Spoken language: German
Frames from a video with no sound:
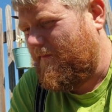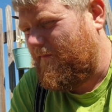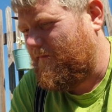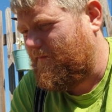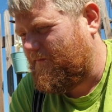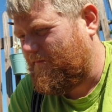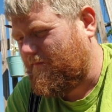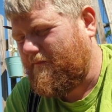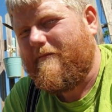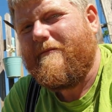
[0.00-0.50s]
nicht
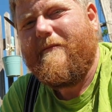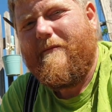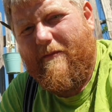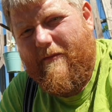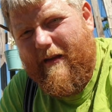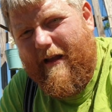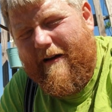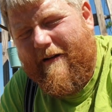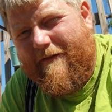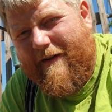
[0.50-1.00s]
verletzen.
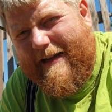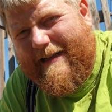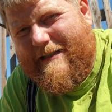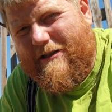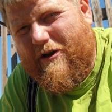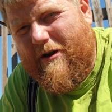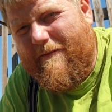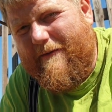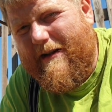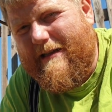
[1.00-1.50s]
Verletzen
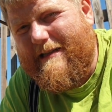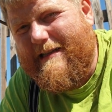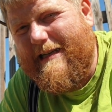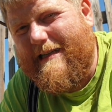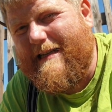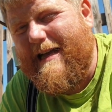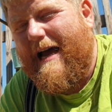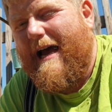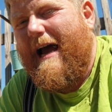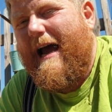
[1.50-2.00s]
ja, können wir uns
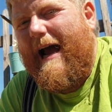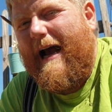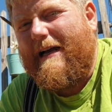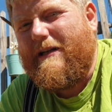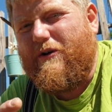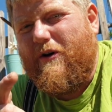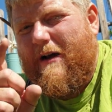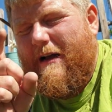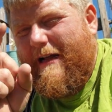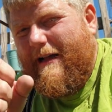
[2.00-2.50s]
nicht.
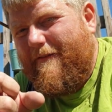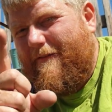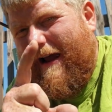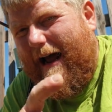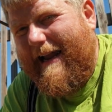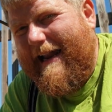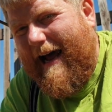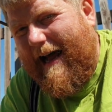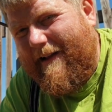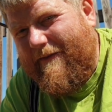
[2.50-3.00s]
Also für
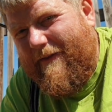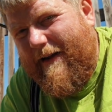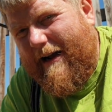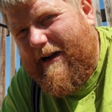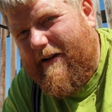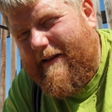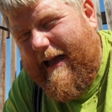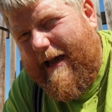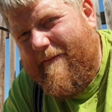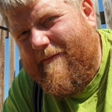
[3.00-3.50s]
alle
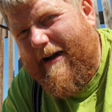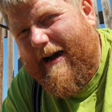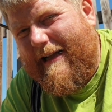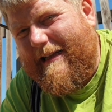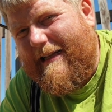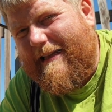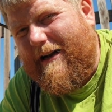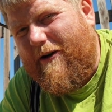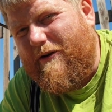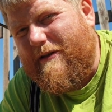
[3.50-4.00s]
Handwerker und Heimwerker
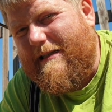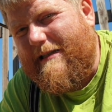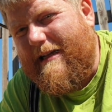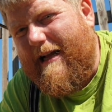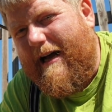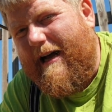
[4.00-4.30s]
da draußen,